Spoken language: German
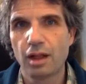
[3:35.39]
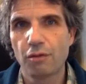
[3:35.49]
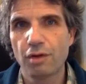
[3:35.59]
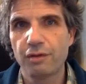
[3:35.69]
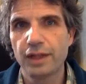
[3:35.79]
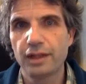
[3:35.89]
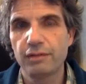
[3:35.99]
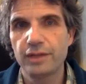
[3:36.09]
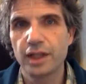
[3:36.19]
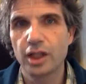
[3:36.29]

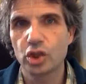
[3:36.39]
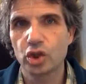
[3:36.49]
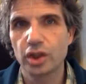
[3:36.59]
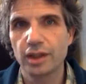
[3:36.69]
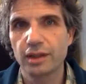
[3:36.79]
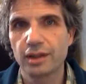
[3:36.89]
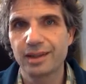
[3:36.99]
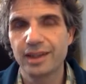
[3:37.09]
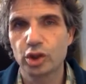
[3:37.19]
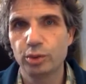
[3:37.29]
Verwenden wir statt
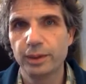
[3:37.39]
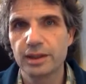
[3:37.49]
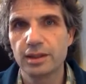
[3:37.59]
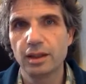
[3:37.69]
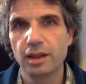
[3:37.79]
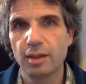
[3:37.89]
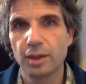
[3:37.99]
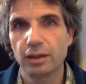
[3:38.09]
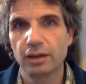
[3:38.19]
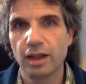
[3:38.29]
der
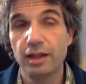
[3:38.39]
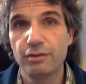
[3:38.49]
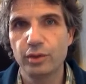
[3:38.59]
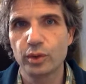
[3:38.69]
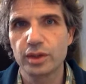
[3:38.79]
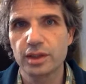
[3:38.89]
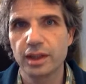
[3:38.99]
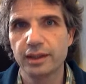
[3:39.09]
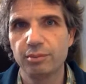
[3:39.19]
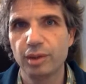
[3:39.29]
Spitzenklammer
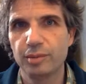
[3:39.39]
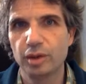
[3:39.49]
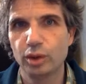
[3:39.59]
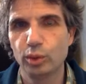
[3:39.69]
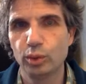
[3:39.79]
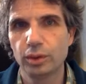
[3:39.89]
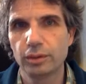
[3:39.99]
Anführungszeichen beim Include,